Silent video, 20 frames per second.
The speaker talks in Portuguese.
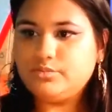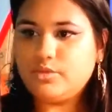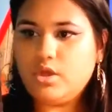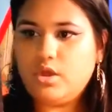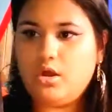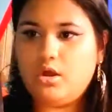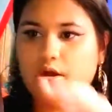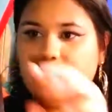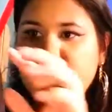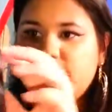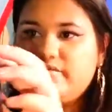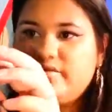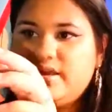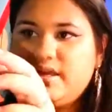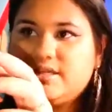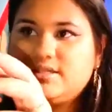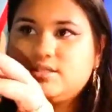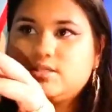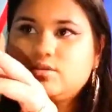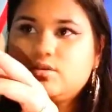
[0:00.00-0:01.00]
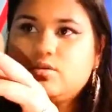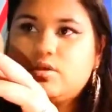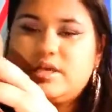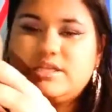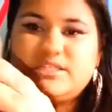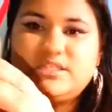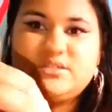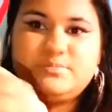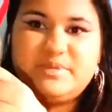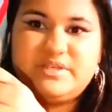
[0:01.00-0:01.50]
ó, e vem as,
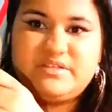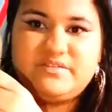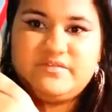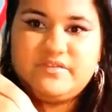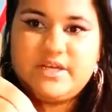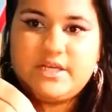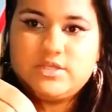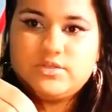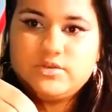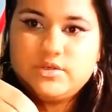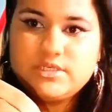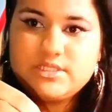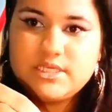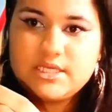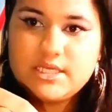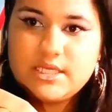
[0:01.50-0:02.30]
as especificações